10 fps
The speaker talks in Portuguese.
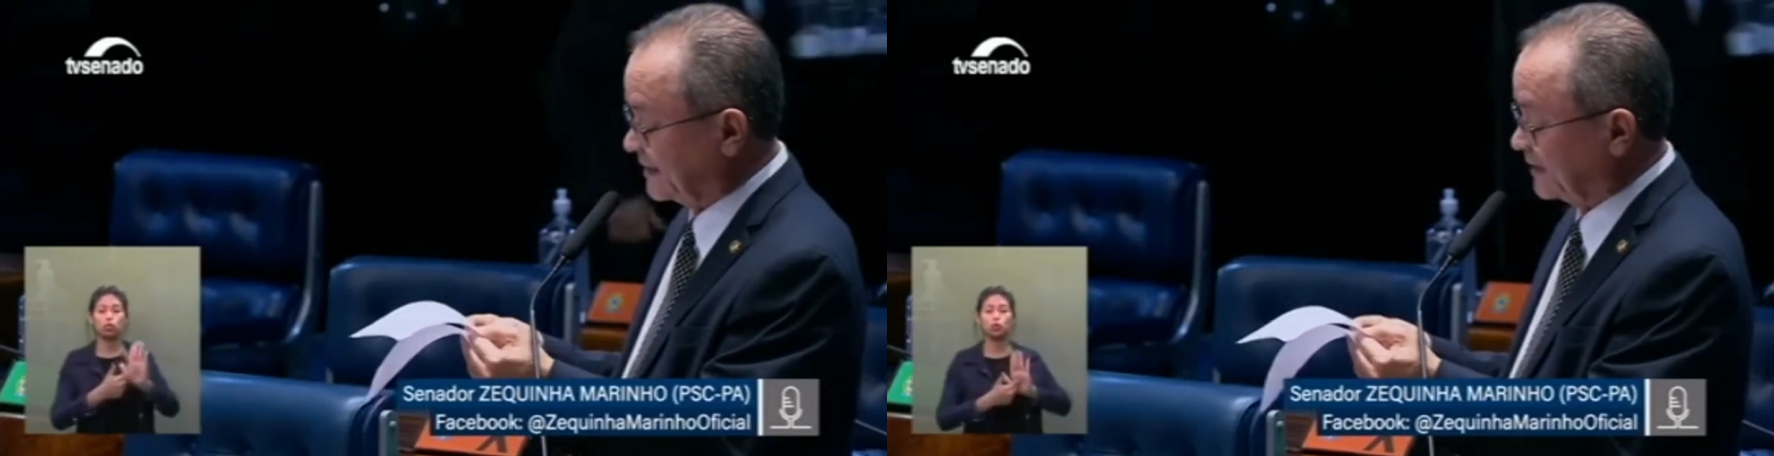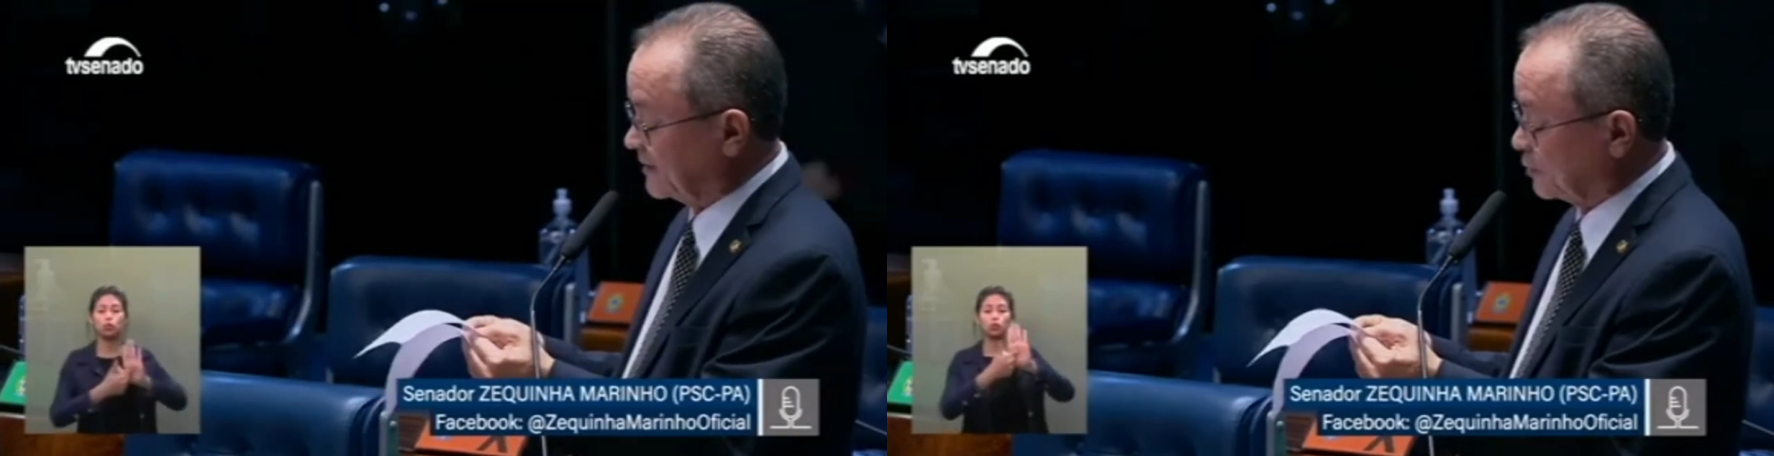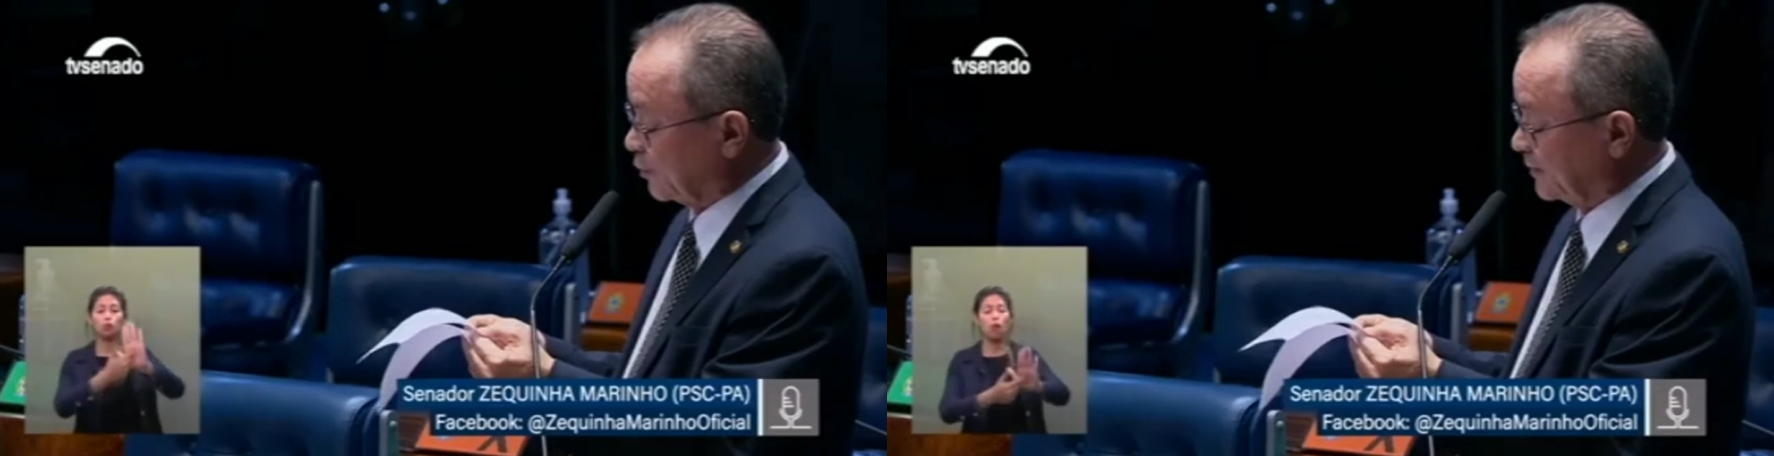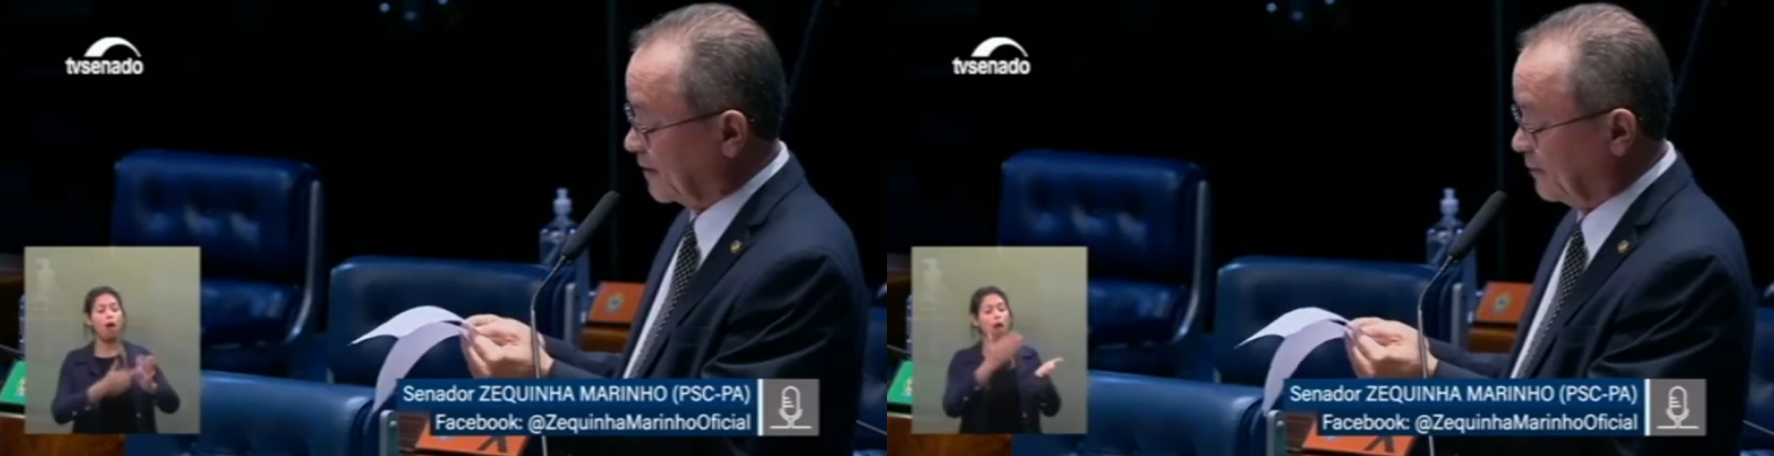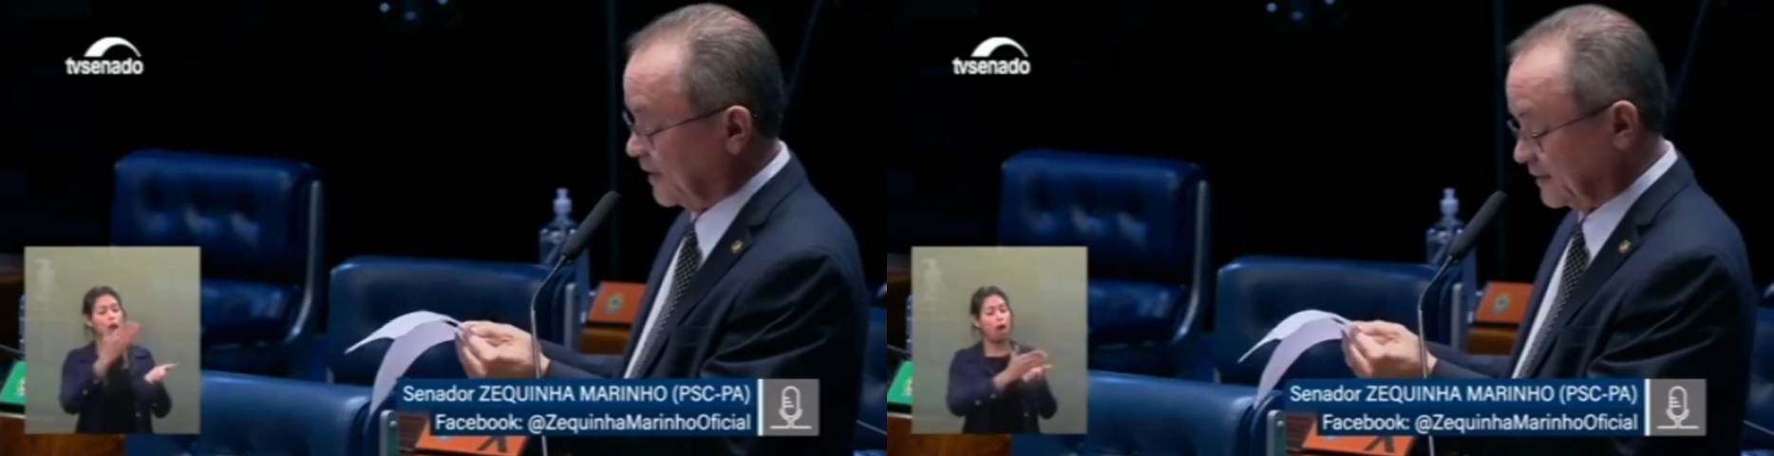
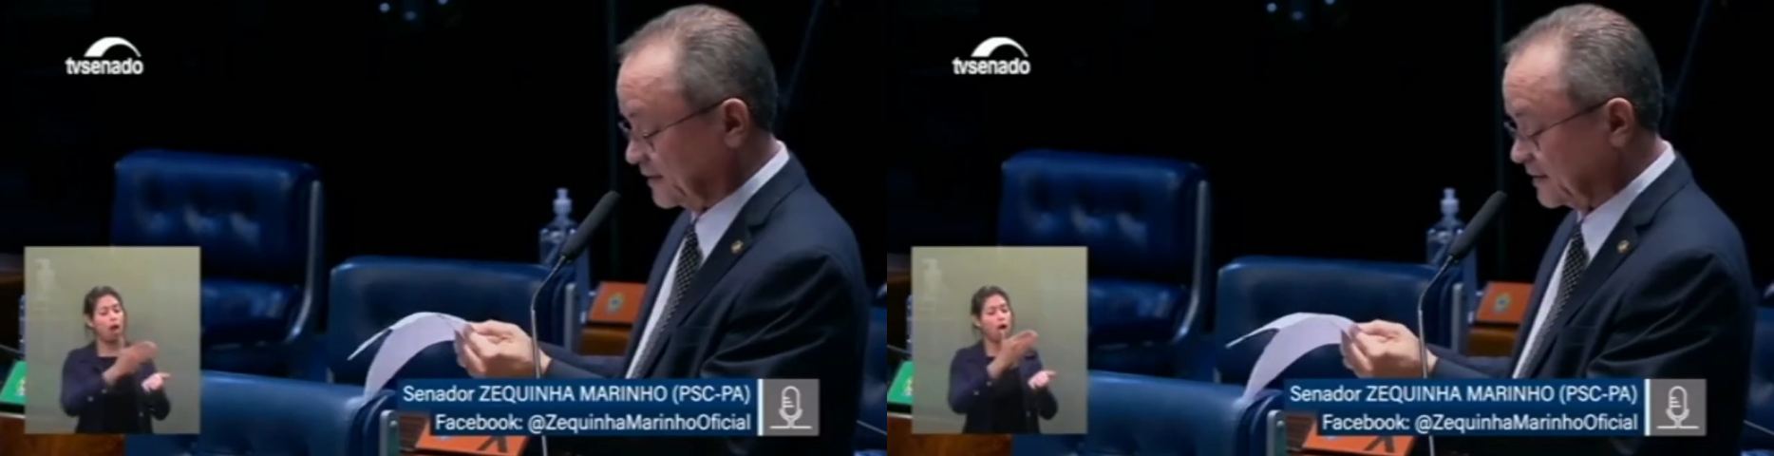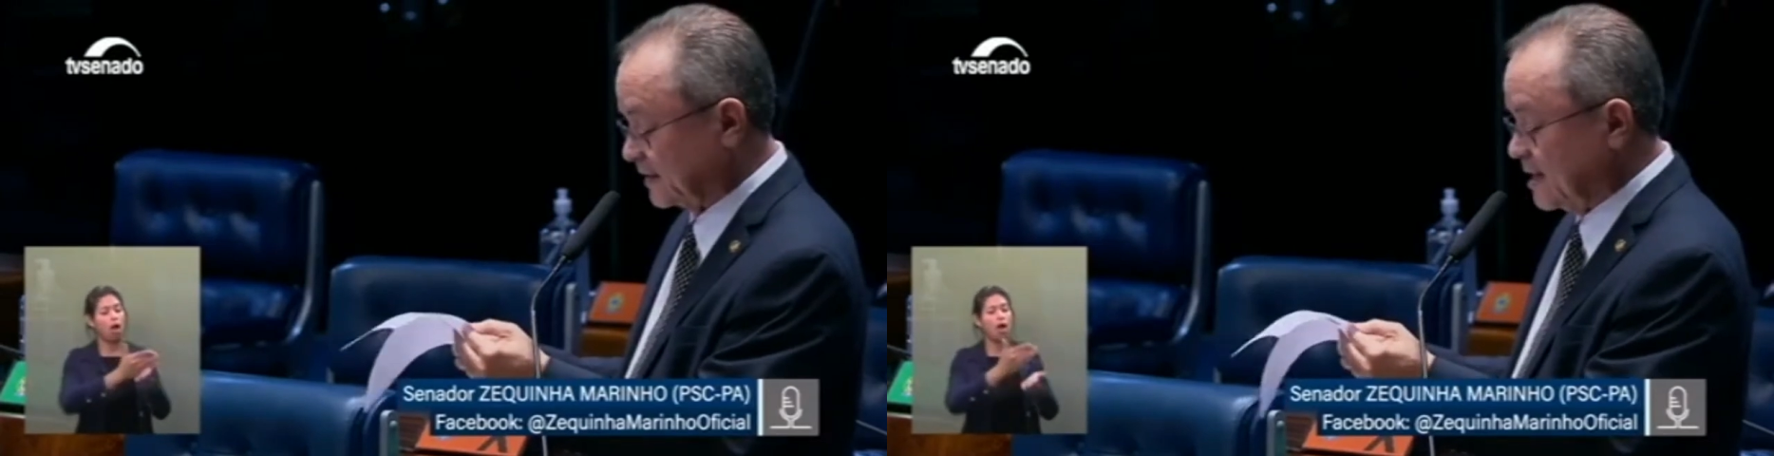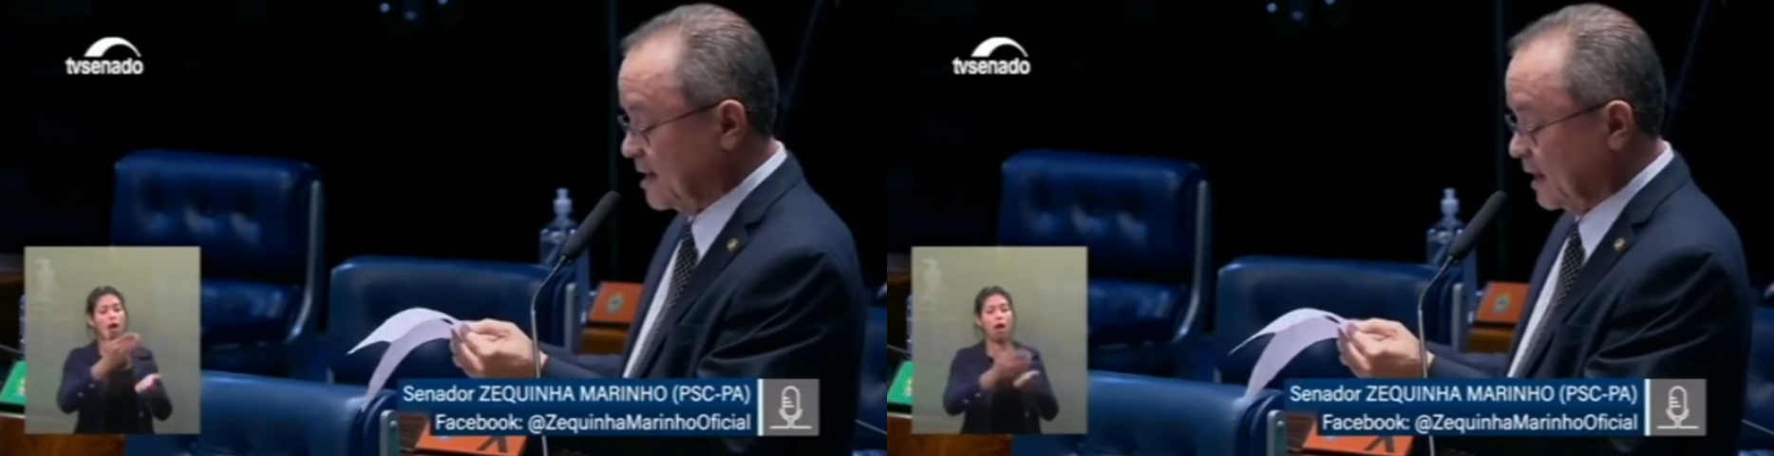150 meses